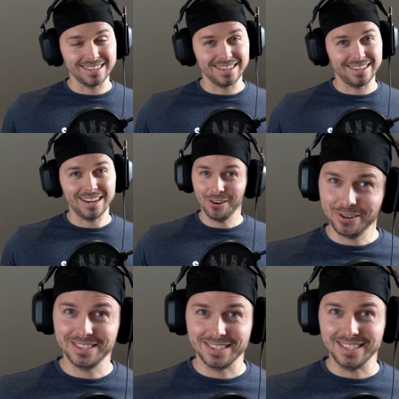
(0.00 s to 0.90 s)
dann
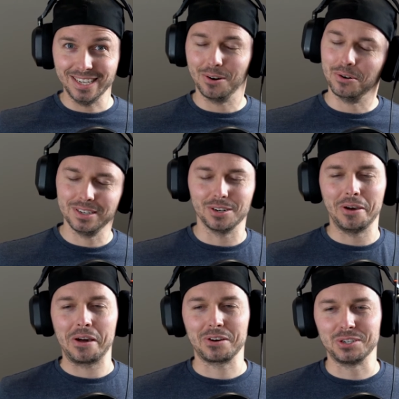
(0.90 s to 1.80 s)
leuchtet sie und
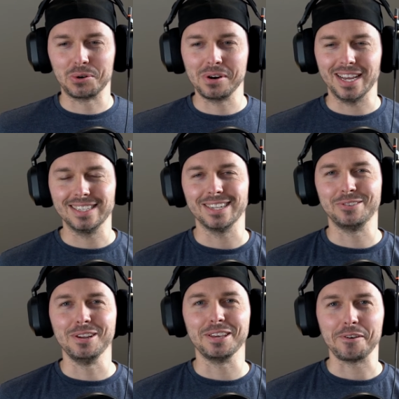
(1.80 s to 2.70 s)
euer Controller ist
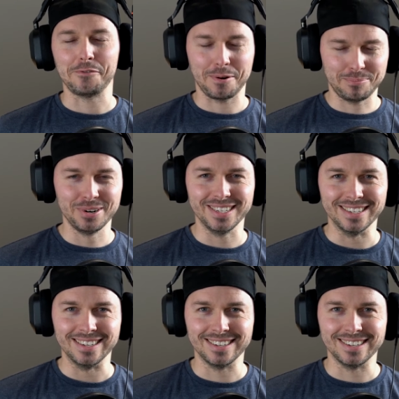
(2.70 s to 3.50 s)
natürlich verbunden.